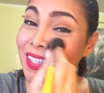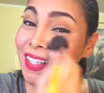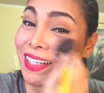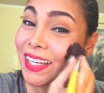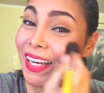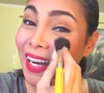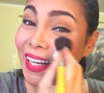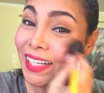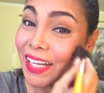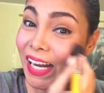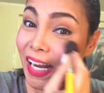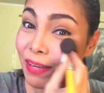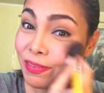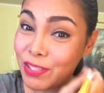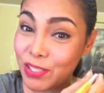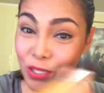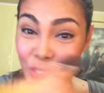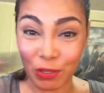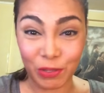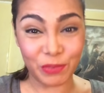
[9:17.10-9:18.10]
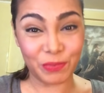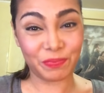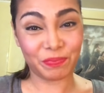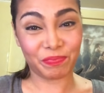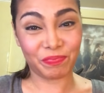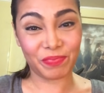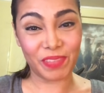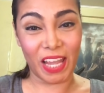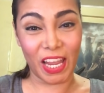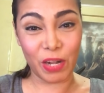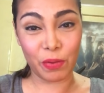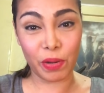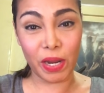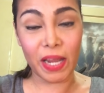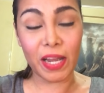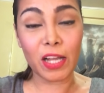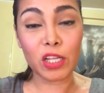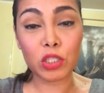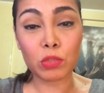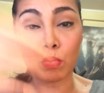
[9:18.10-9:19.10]
God loves you. Anyway,
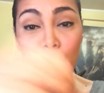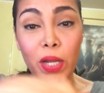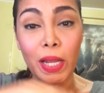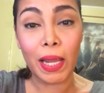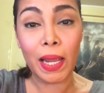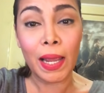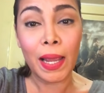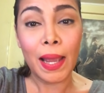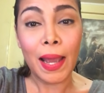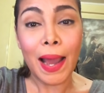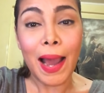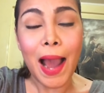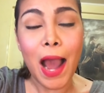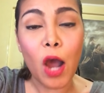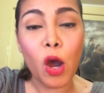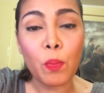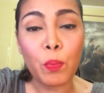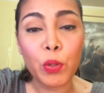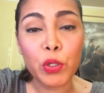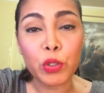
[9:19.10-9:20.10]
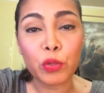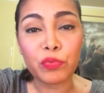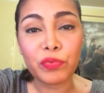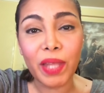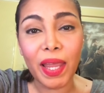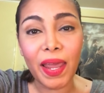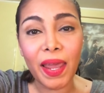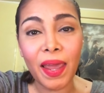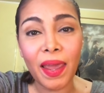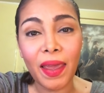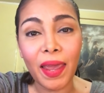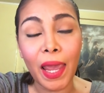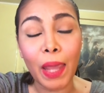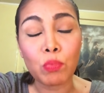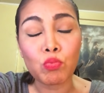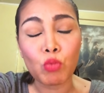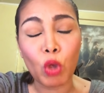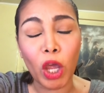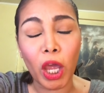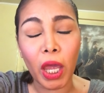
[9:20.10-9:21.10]
hanggang sa muli, ako po yung te,
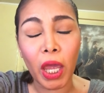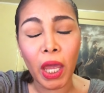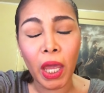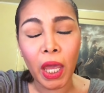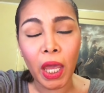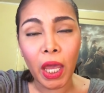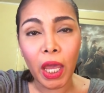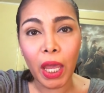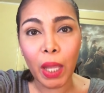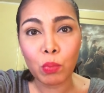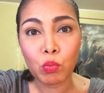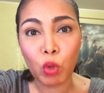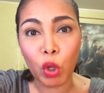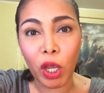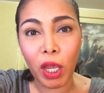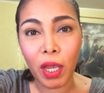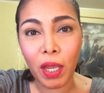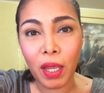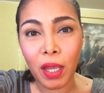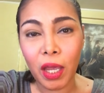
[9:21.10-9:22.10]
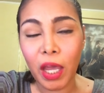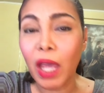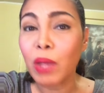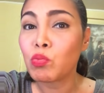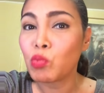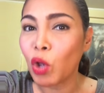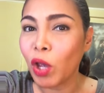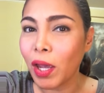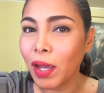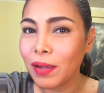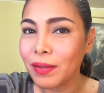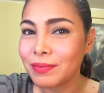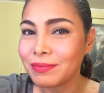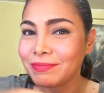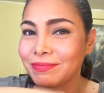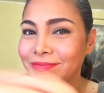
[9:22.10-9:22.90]
hengwe, hengwe, hengwe.